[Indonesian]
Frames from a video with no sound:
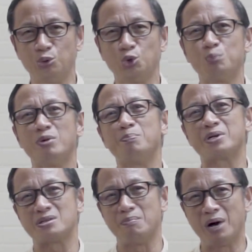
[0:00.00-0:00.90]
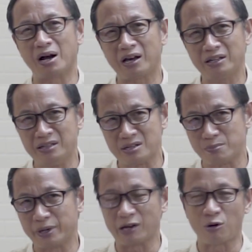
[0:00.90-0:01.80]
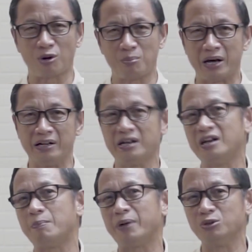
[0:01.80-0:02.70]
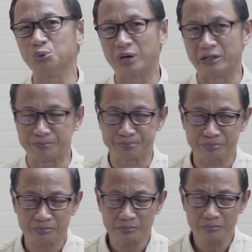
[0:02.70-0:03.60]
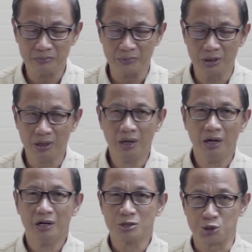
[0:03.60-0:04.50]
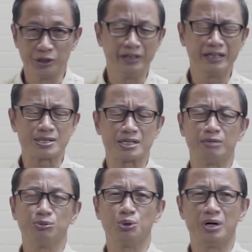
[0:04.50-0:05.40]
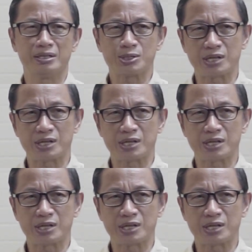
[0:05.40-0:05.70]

untuk mempersembahkannya sebagai korban di hadapan Tuhan. Saudara yang Islam Tuhan,